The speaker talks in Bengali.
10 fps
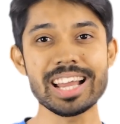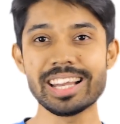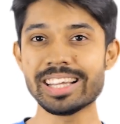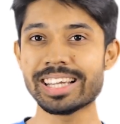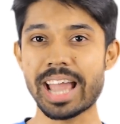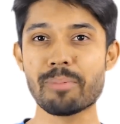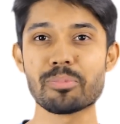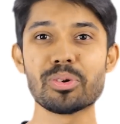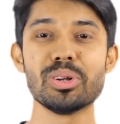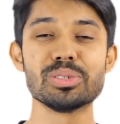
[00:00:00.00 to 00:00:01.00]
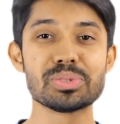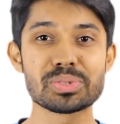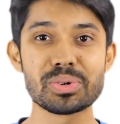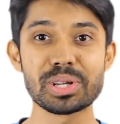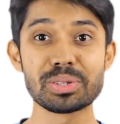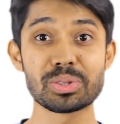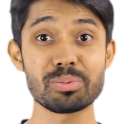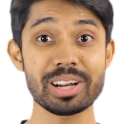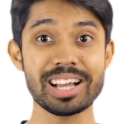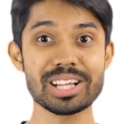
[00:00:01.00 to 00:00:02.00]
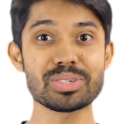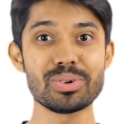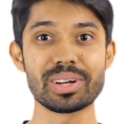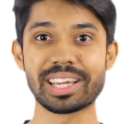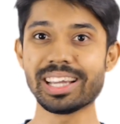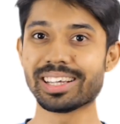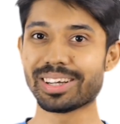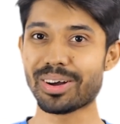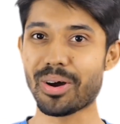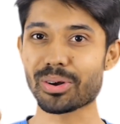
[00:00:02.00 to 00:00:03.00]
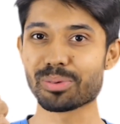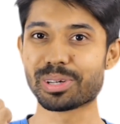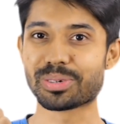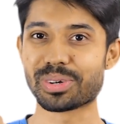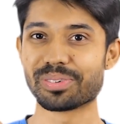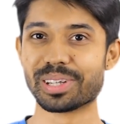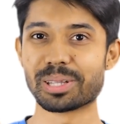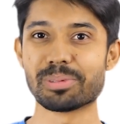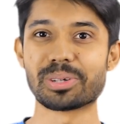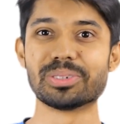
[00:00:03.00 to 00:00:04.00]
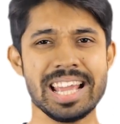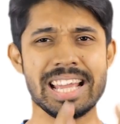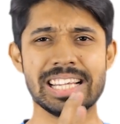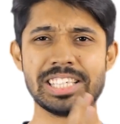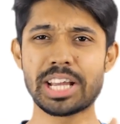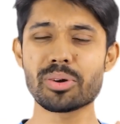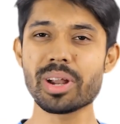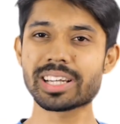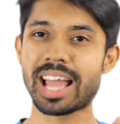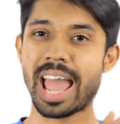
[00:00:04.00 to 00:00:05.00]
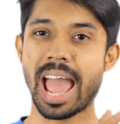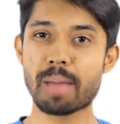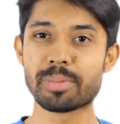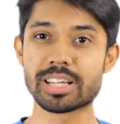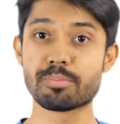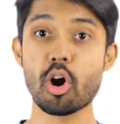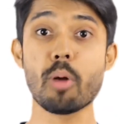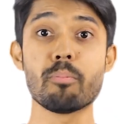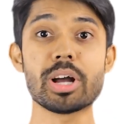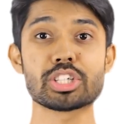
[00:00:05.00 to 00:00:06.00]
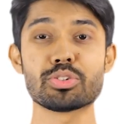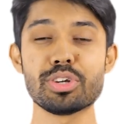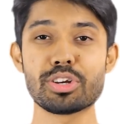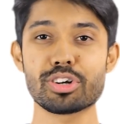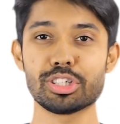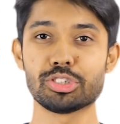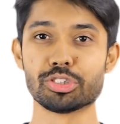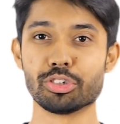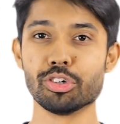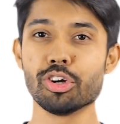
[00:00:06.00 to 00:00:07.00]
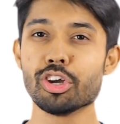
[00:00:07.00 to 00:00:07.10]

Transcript: চাইলেই অ্যাপগুলো ইউজ করে কিন্তু তোমার কাজগুলোকে অটোমেট করে ফেলতে পারো যে কোনো একটা হ্যাবিট বা অভ্যাস তৈরি করার জন্য